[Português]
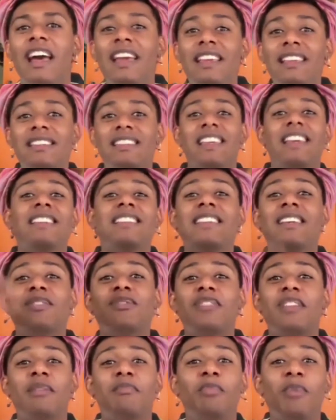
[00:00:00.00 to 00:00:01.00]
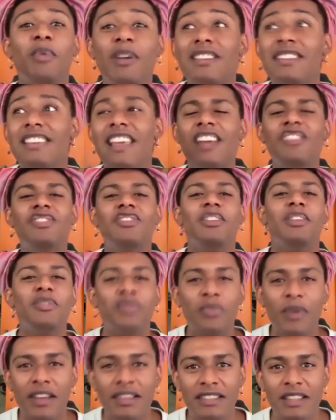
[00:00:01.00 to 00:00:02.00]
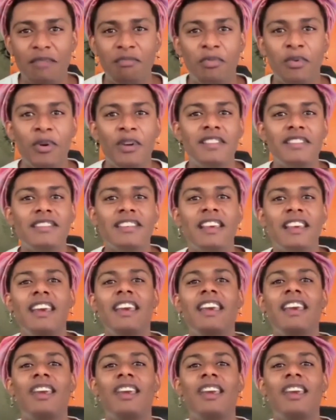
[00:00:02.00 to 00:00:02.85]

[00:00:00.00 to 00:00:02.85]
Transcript: e aí seis anos depois, sete anos quase depois,